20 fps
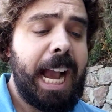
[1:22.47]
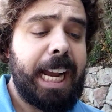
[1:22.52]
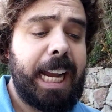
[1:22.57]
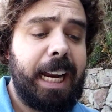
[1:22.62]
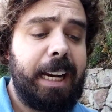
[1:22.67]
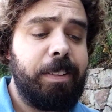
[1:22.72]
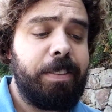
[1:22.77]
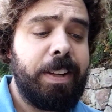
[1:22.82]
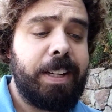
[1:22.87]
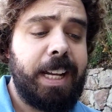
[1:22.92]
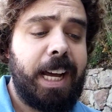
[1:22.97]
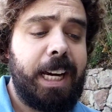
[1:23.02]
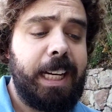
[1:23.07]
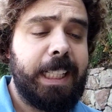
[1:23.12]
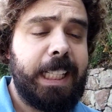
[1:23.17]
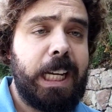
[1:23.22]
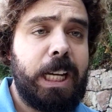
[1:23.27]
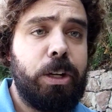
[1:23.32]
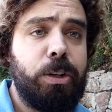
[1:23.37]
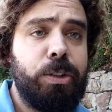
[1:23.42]
que al
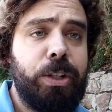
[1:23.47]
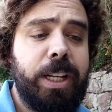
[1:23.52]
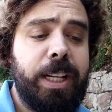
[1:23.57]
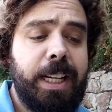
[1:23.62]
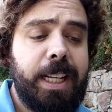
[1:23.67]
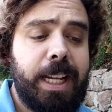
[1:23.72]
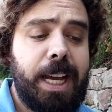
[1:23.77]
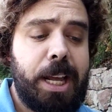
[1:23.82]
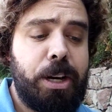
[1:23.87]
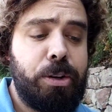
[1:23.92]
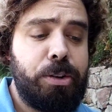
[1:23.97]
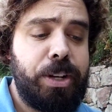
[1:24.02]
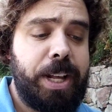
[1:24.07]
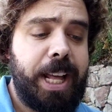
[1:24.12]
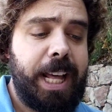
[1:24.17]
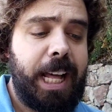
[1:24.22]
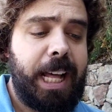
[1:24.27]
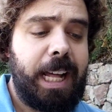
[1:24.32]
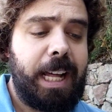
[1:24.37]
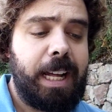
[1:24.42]
final se unen en
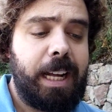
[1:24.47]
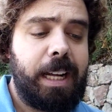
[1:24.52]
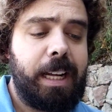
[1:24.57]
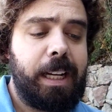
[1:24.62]
una